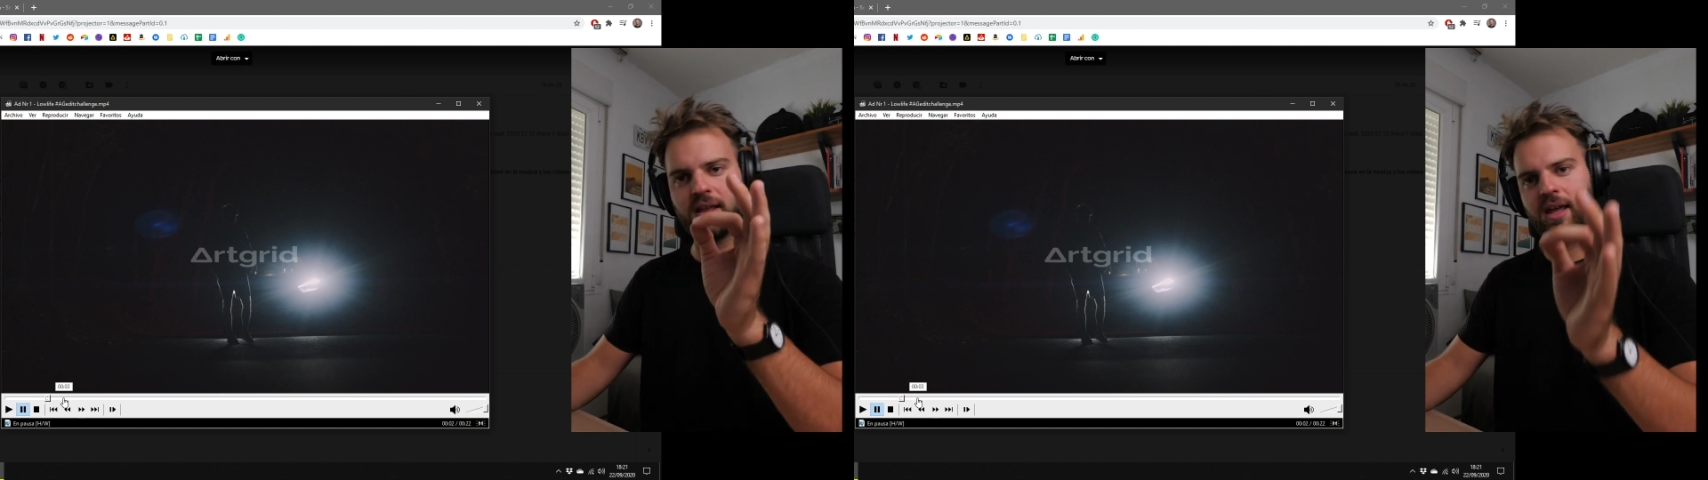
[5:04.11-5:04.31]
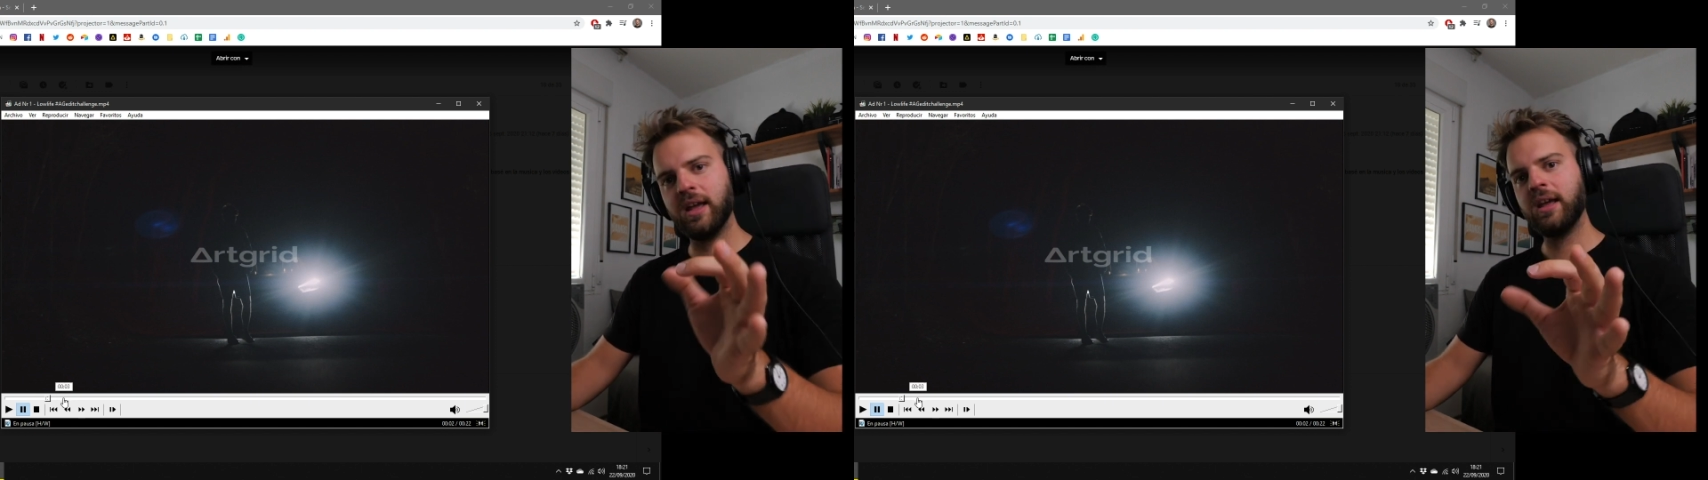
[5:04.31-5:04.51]

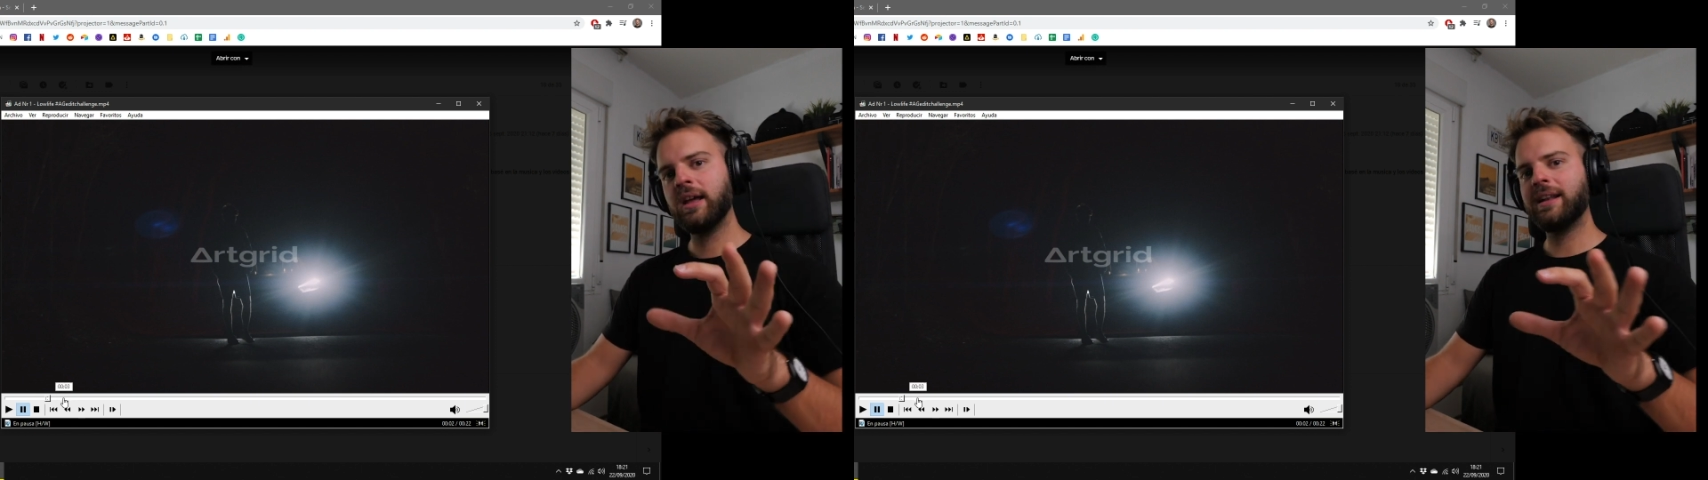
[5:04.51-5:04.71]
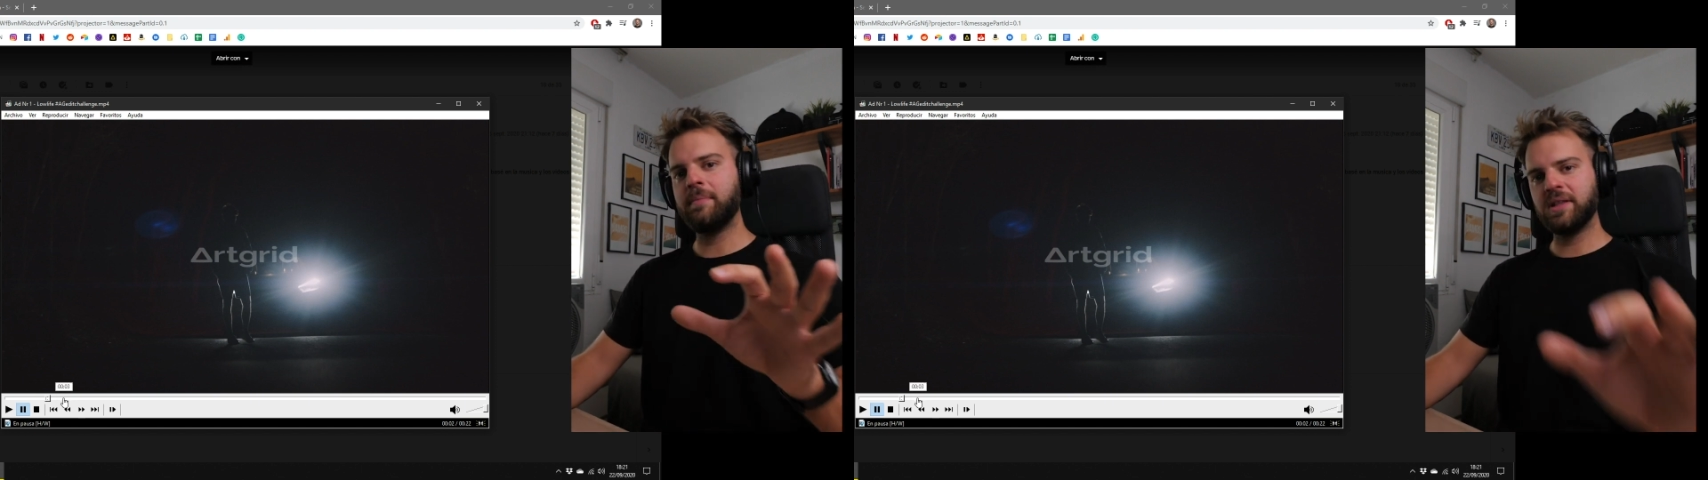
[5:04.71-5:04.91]
Te
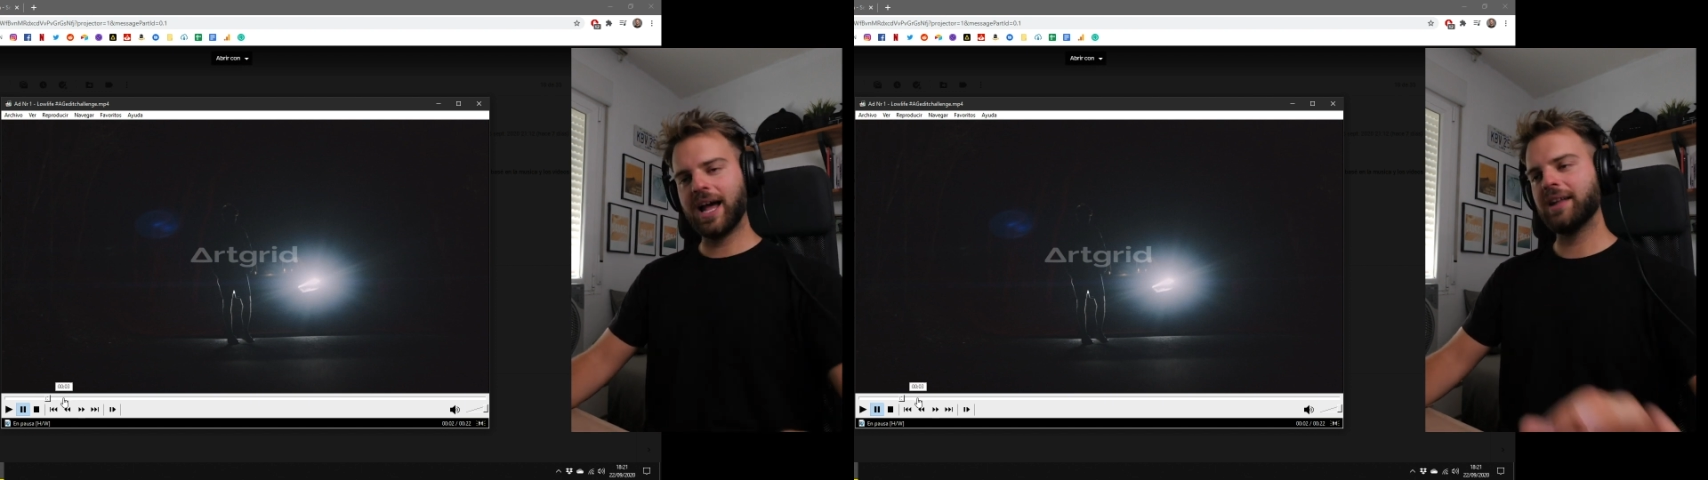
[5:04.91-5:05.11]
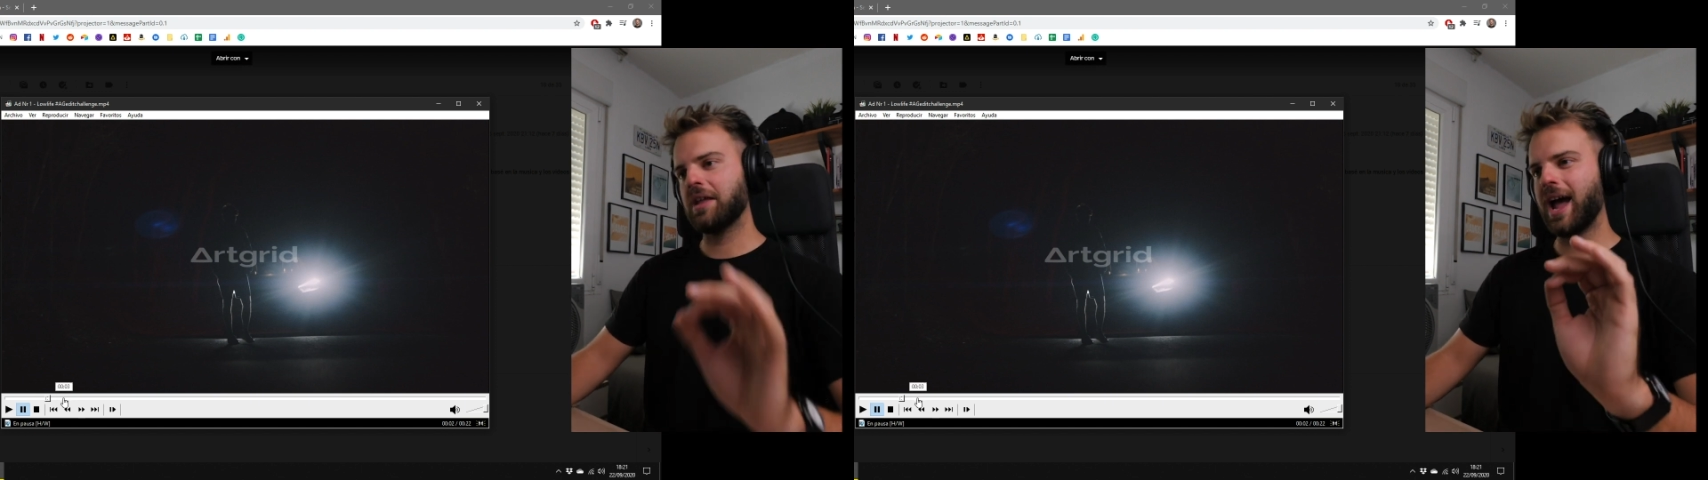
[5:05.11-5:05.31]

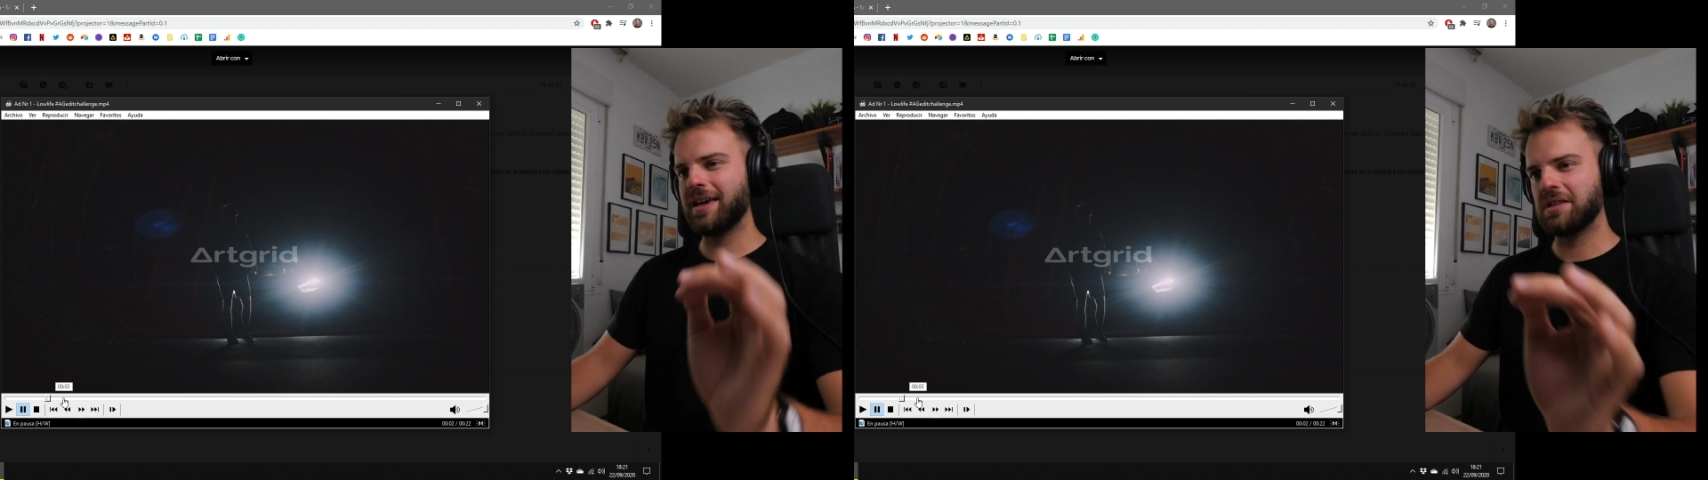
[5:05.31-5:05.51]
limitaste a